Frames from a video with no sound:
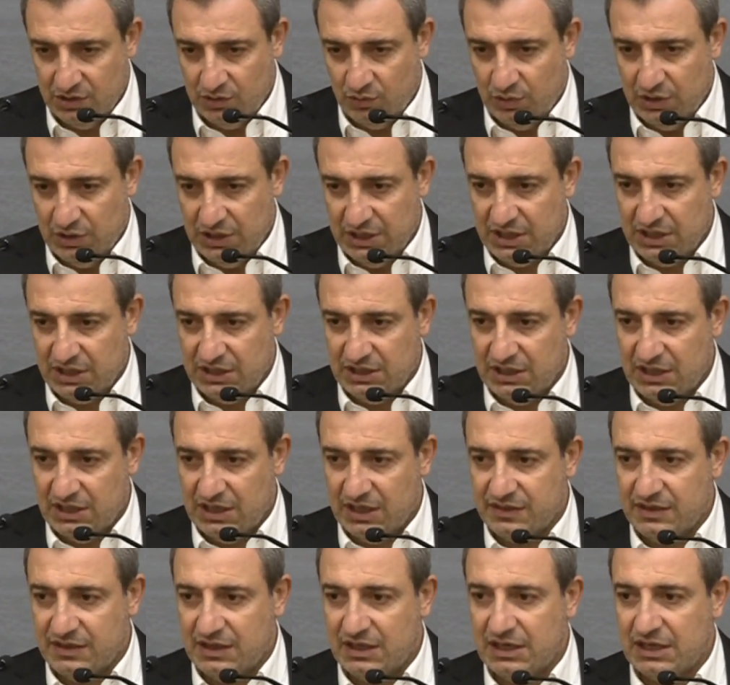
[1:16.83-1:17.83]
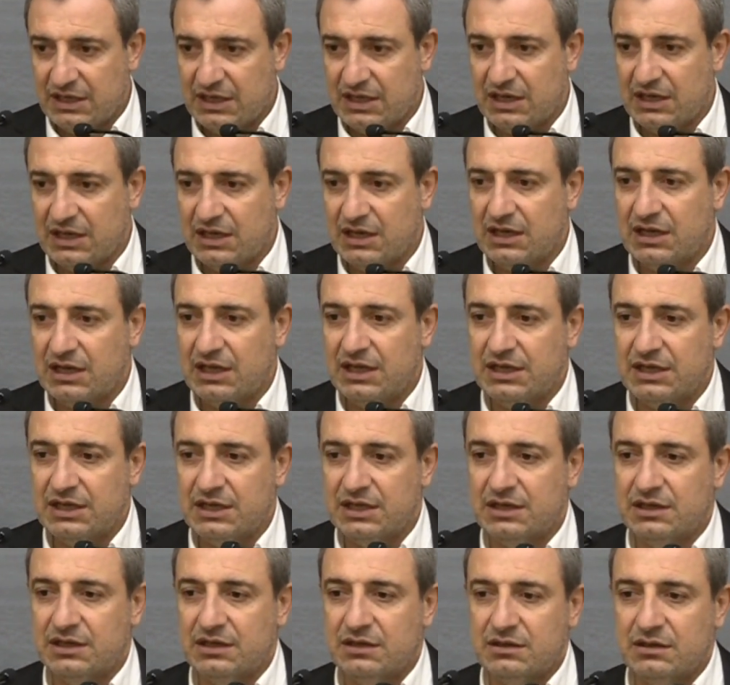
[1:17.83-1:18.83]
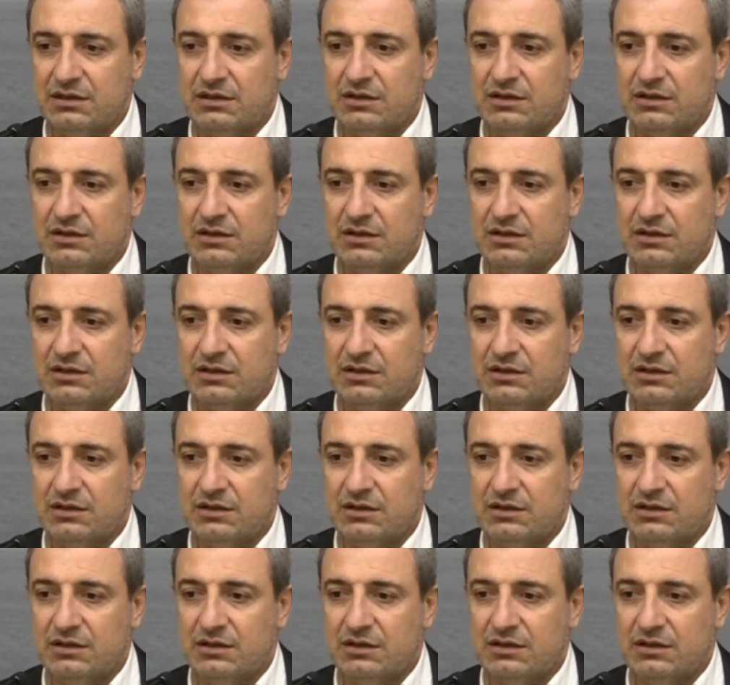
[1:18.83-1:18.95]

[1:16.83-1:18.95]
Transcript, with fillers: ولكن إلى ذلك الحين